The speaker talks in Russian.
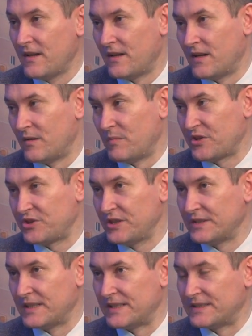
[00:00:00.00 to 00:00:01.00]
э,
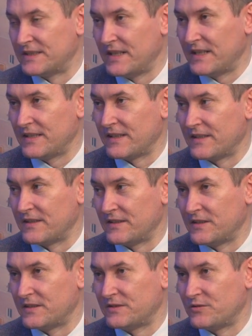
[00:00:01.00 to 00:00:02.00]
машинное
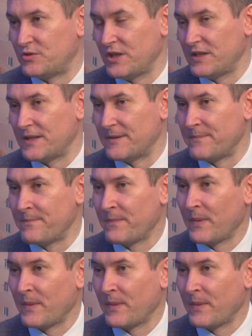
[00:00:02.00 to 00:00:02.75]
зрение, изучение